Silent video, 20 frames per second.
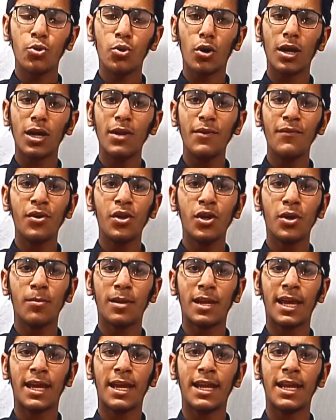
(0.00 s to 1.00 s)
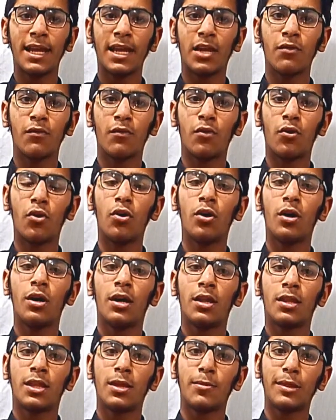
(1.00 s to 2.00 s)
तो अगली वीडियो हम लाएंगे लेकिन वो
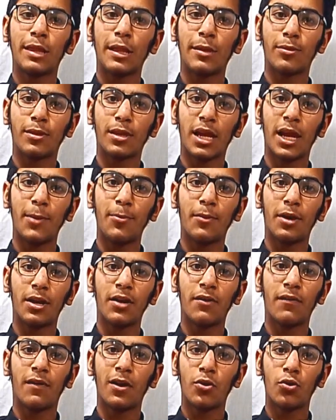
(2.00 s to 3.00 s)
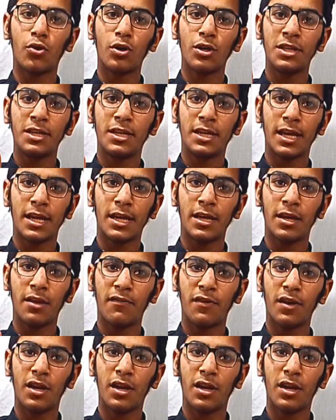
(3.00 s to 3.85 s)
सिर्फ सब्सक्राइब करने वालों को ही दिखेगी ये